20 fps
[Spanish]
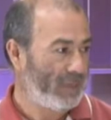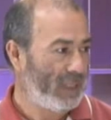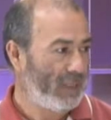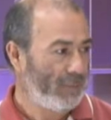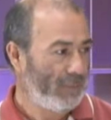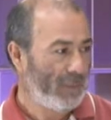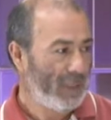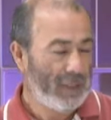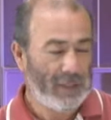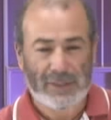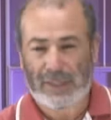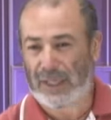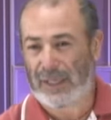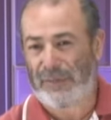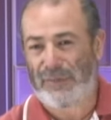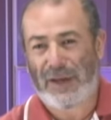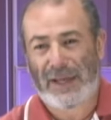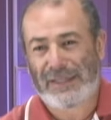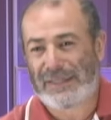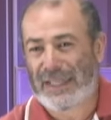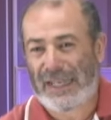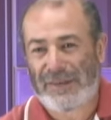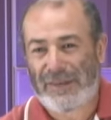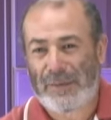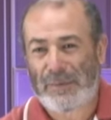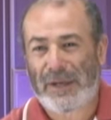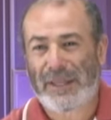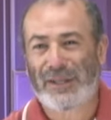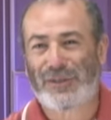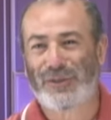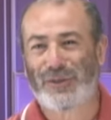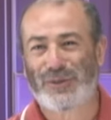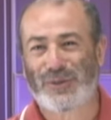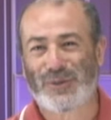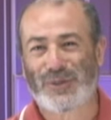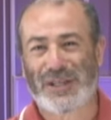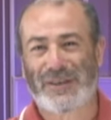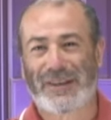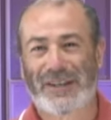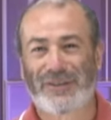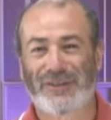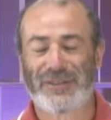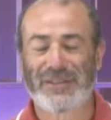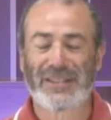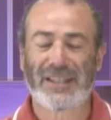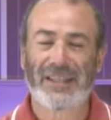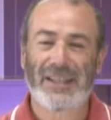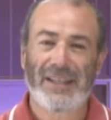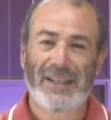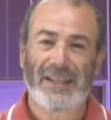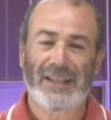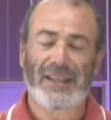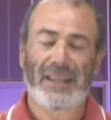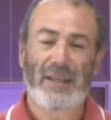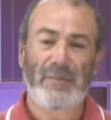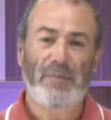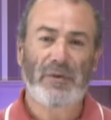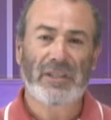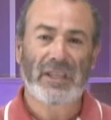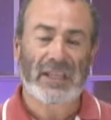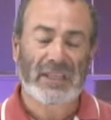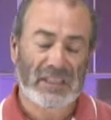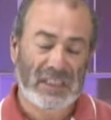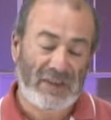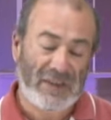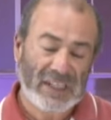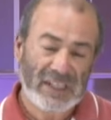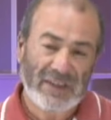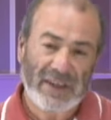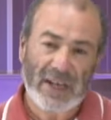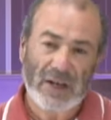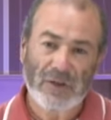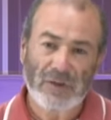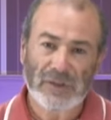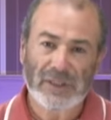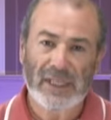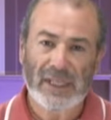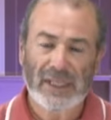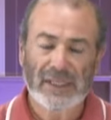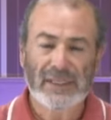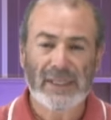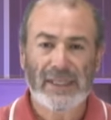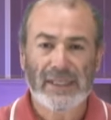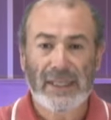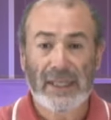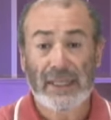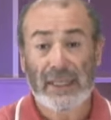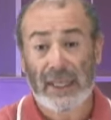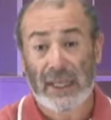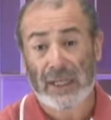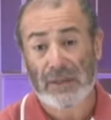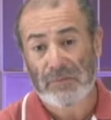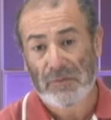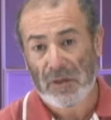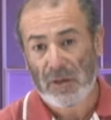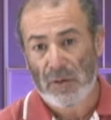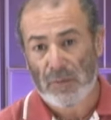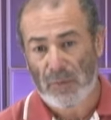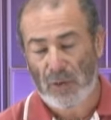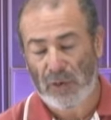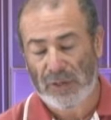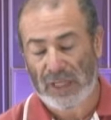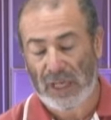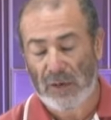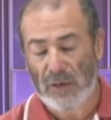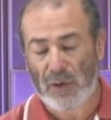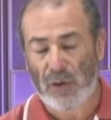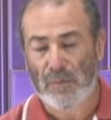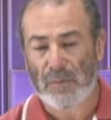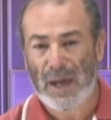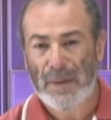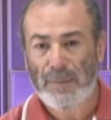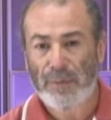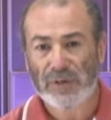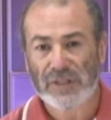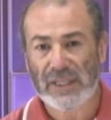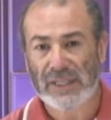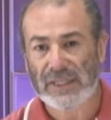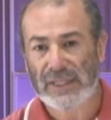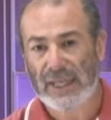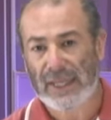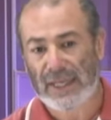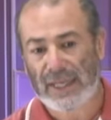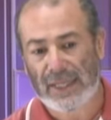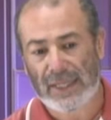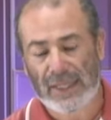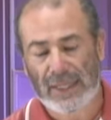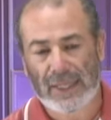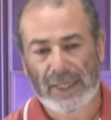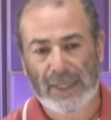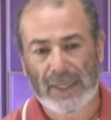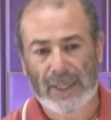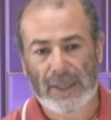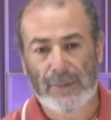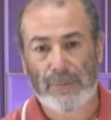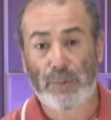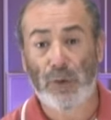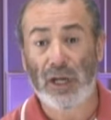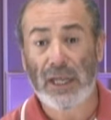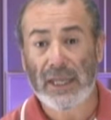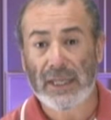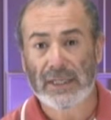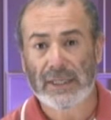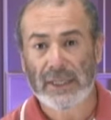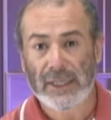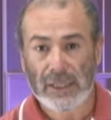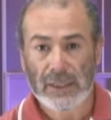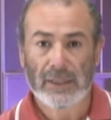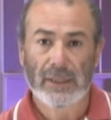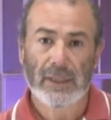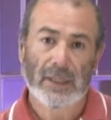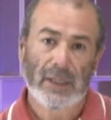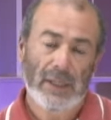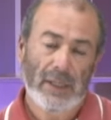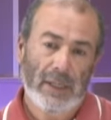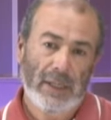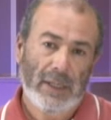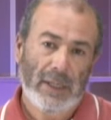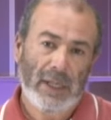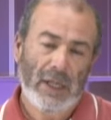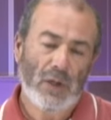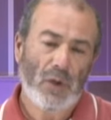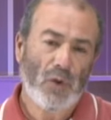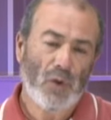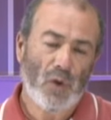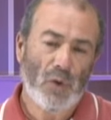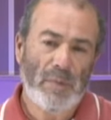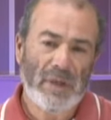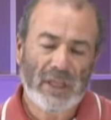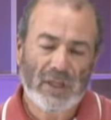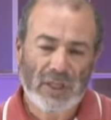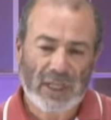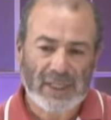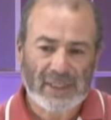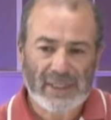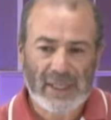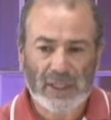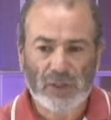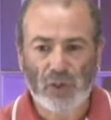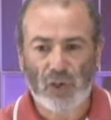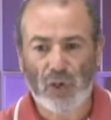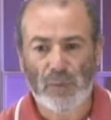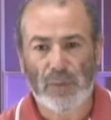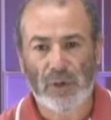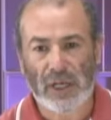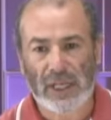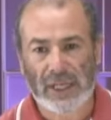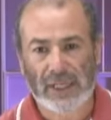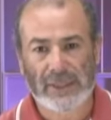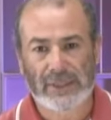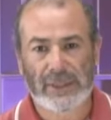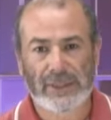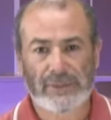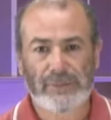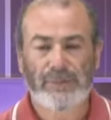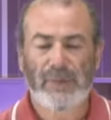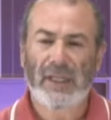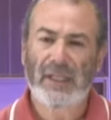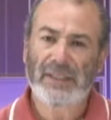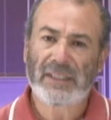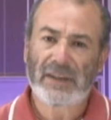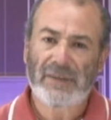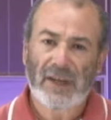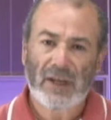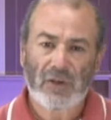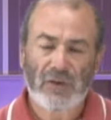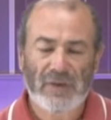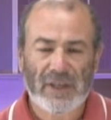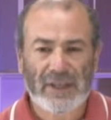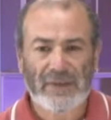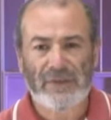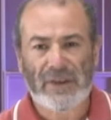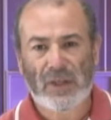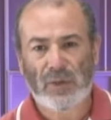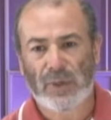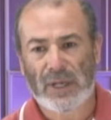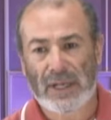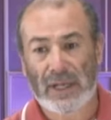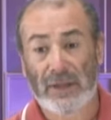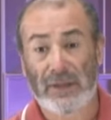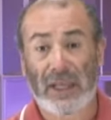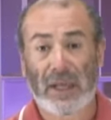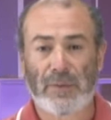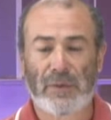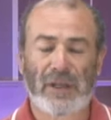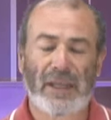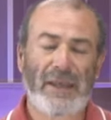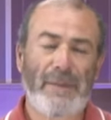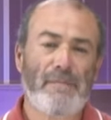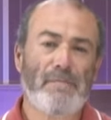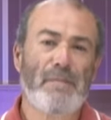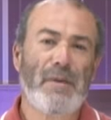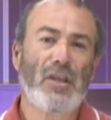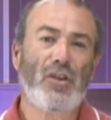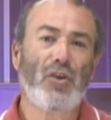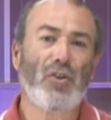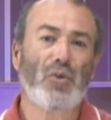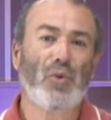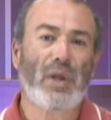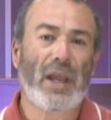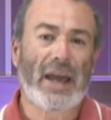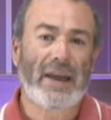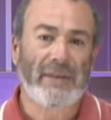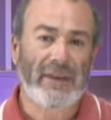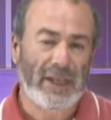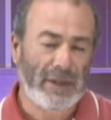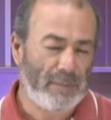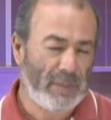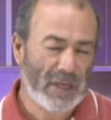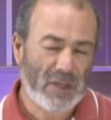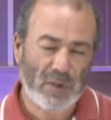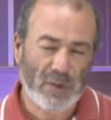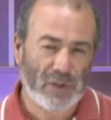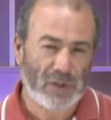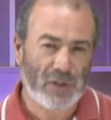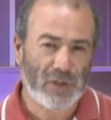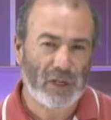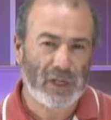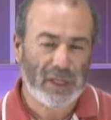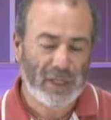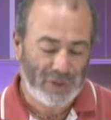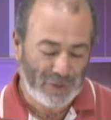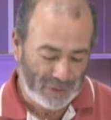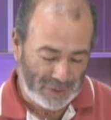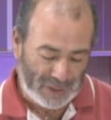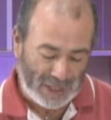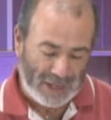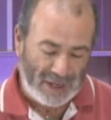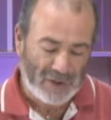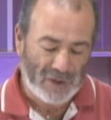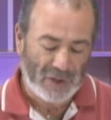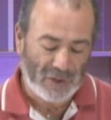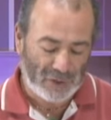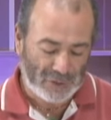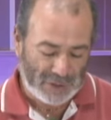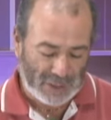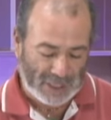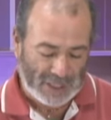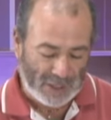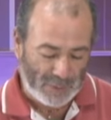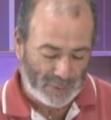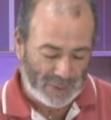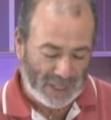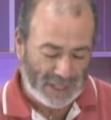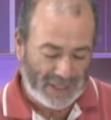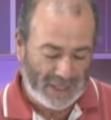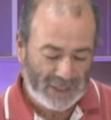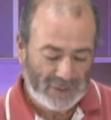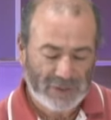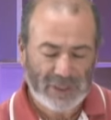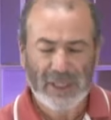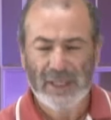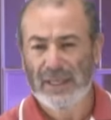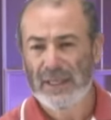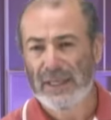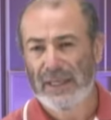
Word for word: se, le va a perder todo su trabajo. Entonces, importante, si va a trabajar con tela sintética, digamos, con más porcentaje de poliéster, que ocupe, que sea todo poliéster. El trabajo va, a durar, digamos, es menos durable. El patchwork, yo le digo, de ahí le voy a contar alguna anécdota,